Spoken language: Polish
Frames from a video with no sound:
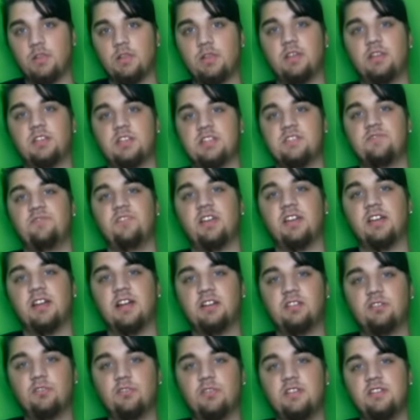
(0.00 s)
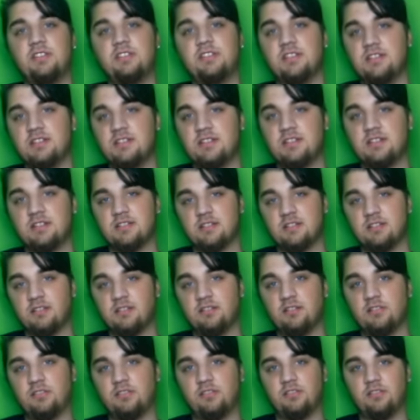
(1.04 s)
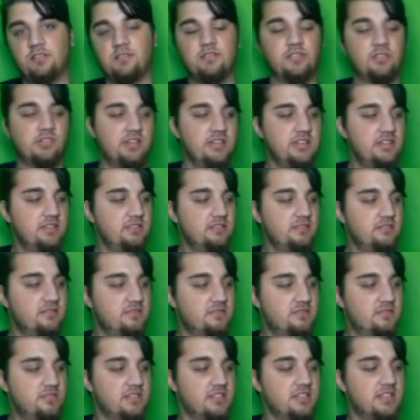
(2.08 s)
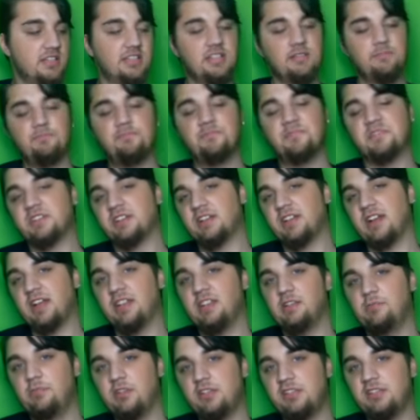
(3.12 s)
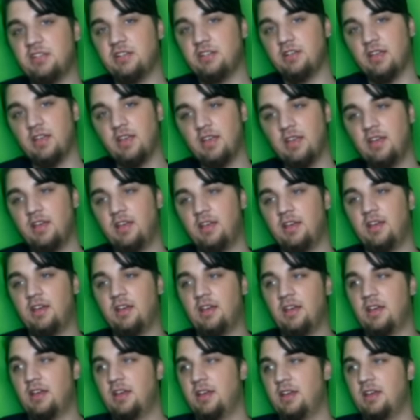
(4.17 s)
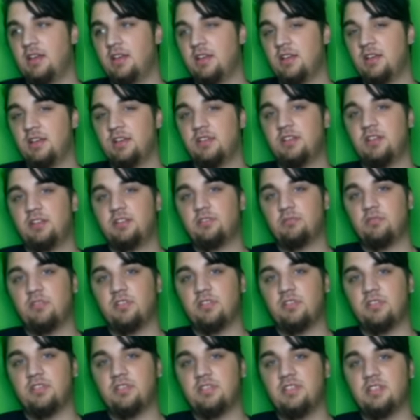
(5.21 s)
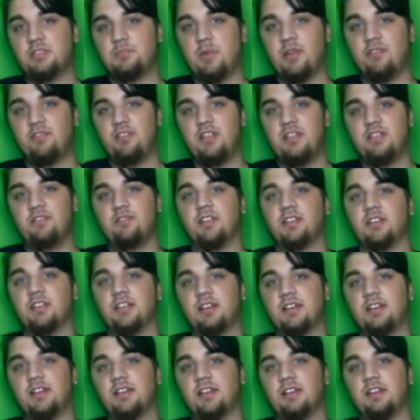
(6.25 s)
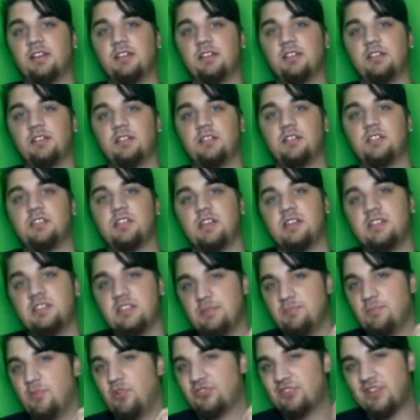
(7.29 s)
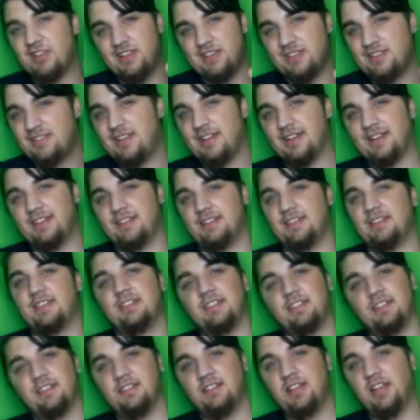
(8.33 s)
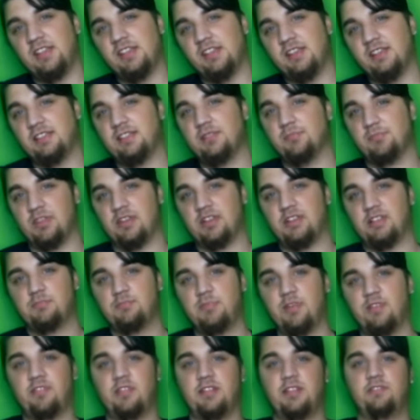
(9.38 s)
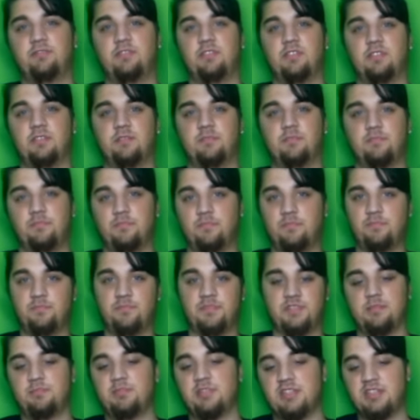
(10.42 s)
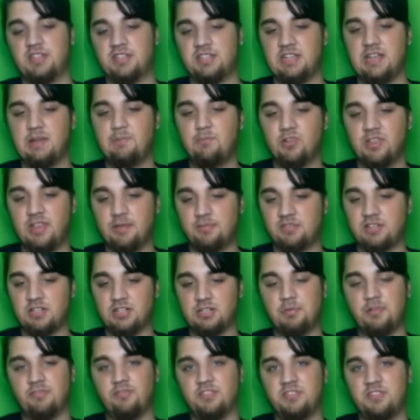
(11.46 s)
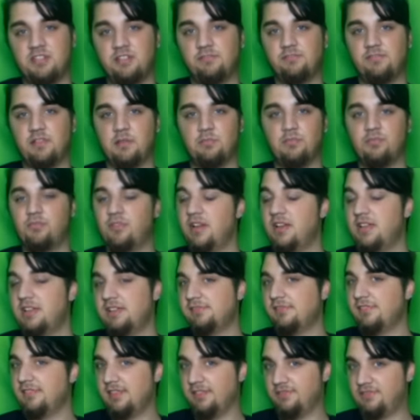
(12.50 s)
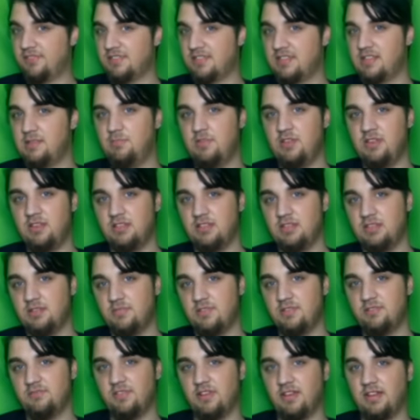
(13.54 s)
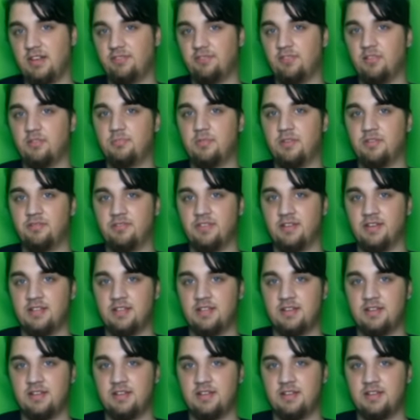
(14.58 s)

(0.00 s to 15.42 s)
Jeżeli wygra któryś z nich, to, to jednak ten przegrany będzie się czuł dosyć niesprawiedliwie, tak? Że, że może jednak ja nie jestem taki sprawiedliwy. Prze przecież jemu na przykład prowadziłem fabułę i ze wszystkimi innymi wygrywał, prawda?